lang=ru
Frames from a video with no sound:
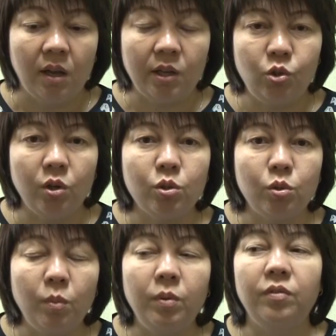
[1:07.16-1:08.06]
Хочу
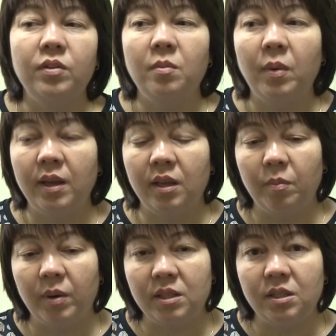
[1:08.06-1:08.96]
особое внимание
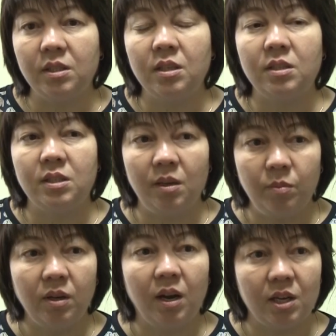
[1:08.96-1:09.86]
обратить к
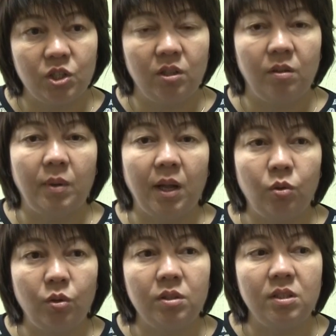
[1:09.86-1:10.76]
тем гражданам,
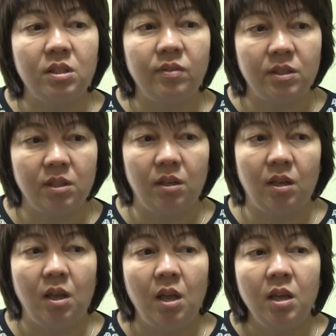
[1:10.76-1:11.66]
которые
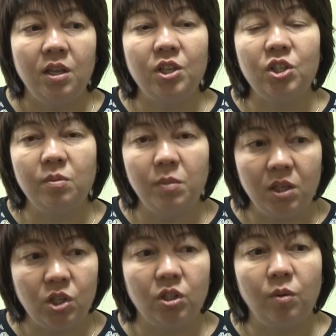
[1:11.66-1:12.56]
действительно
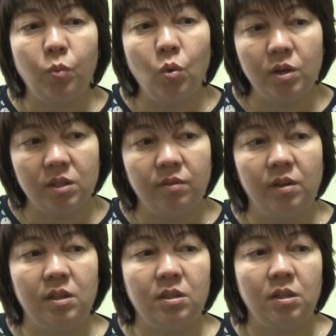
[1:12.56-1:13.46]
ежемесячно
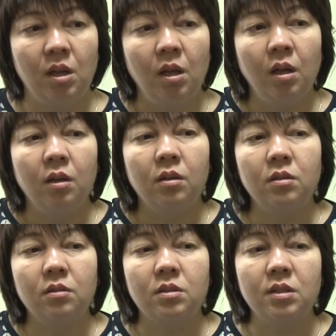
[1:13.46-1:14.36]
пользовались
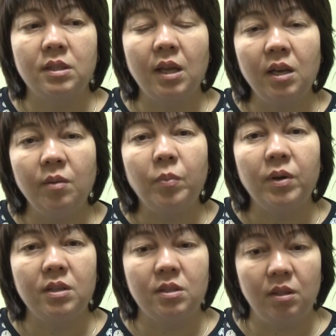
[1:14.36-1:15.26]
э, социальным
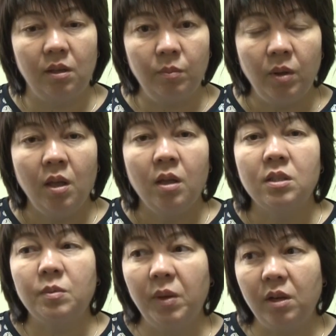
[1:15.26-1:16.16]
проездным
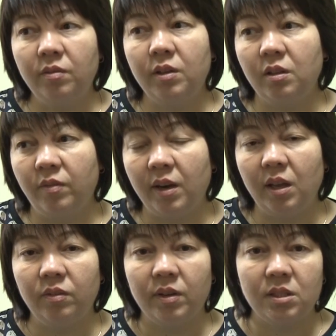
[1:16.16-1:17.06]
с 1
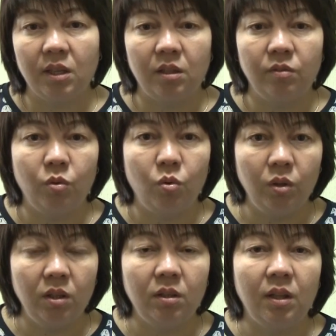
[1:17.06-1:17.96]
января 2020
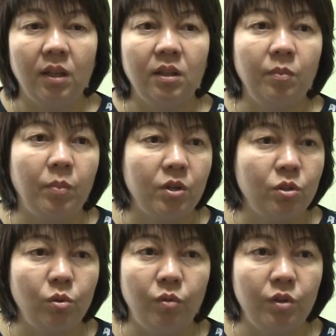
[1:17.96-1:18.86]
года данные
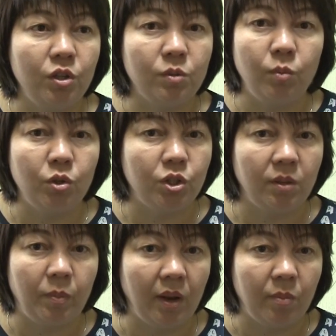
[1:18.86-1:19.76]
проездной вы не
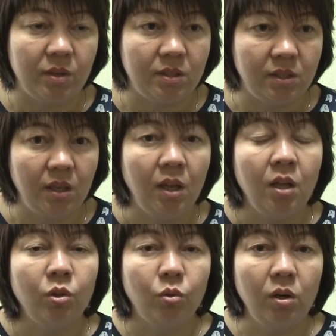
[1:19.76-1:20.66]
сможете приобрести
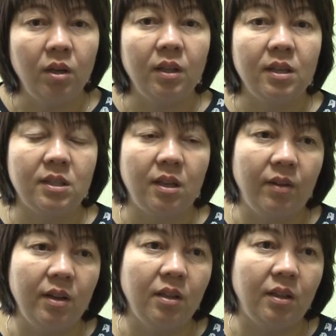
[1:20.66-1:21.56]
только на
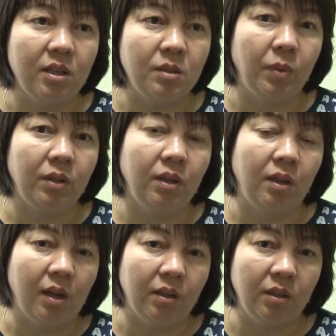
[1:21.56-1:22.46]
основании транспортной
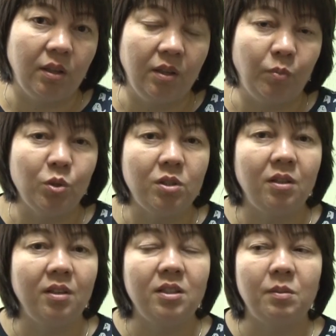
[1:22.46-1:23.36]
карты. И после
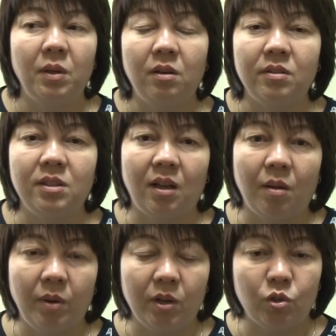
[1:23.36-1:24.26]
31
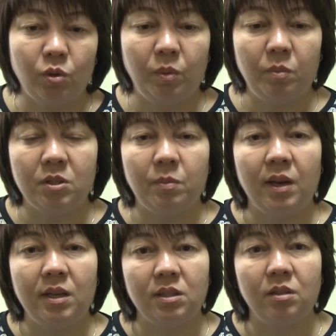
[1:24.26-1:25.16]
декабря, чтобы
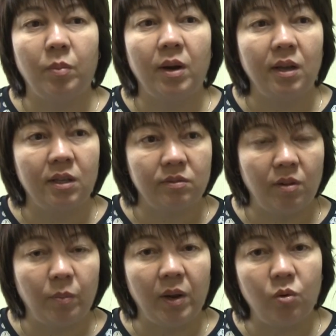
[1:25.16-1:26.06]
безболезненно проехать
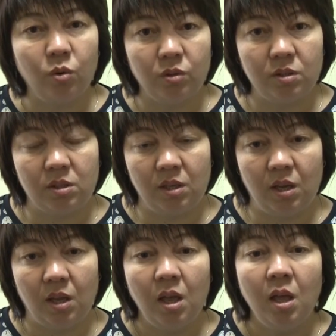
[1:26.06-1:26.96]
вам по льготной
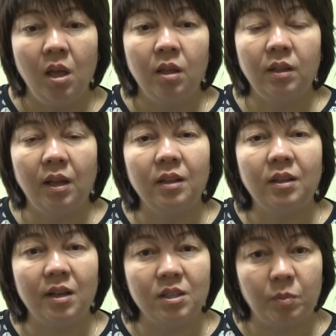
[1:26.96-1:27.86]
цене на
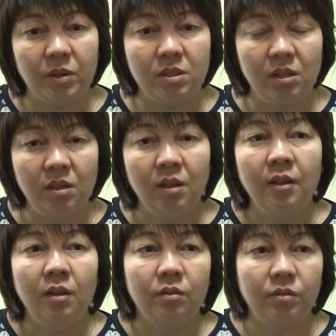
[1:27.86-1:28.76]
транспорте,
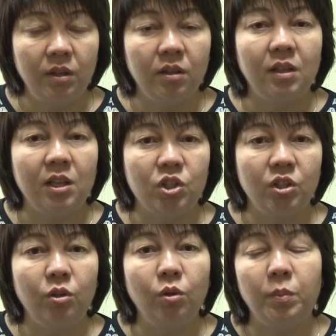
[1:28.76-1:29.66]
вы
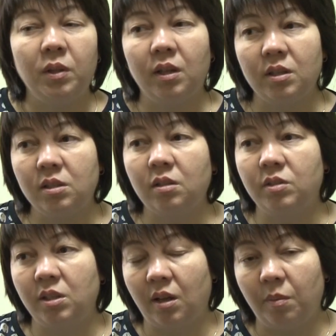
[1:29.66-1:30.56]
должны до 15
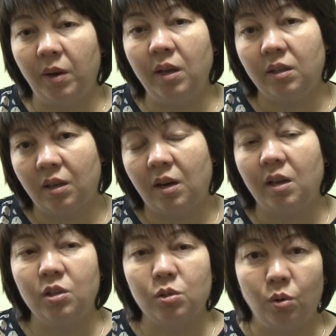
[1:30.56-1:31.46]
декабря, это
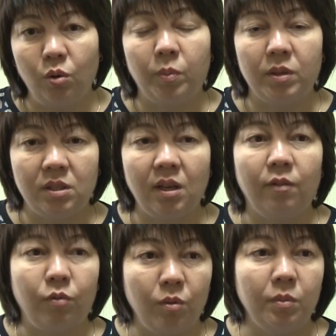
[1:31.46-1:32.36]
крайний срок, прийти
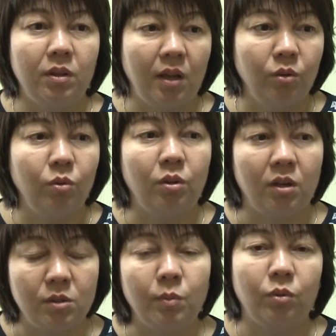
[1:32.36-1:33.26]
оформить данную
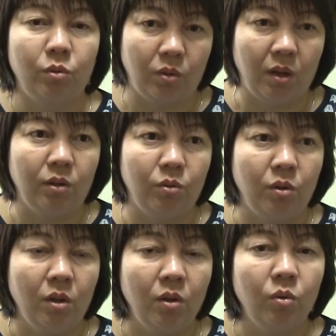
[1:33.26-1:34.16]
транспортную карту
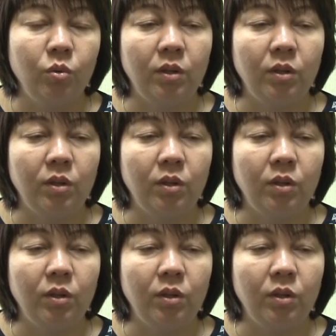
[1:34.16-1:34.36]
у